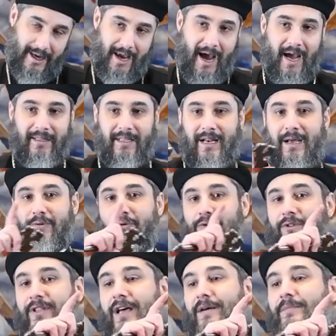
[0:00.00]
يعني لو
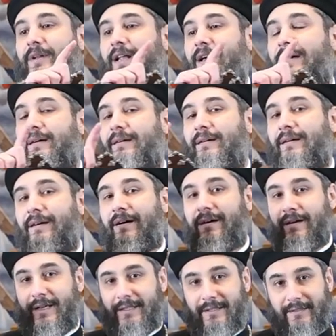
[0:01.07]
قدامنا
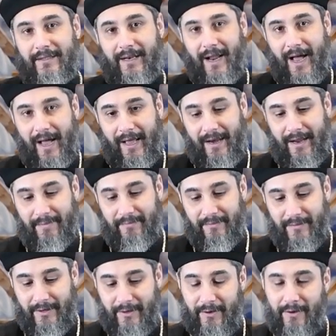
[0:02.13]
خريطة العالم
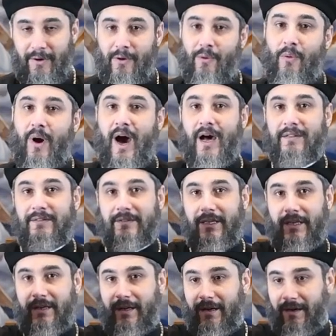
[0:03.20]

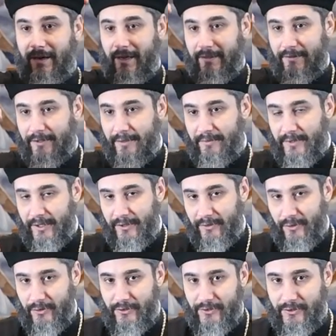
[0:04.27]
وحطينا خط من
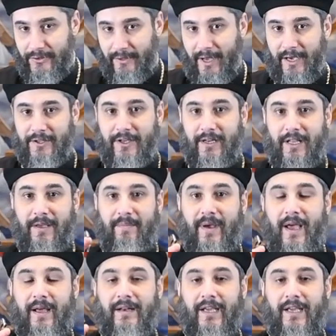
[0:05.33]
النص عشان يبقى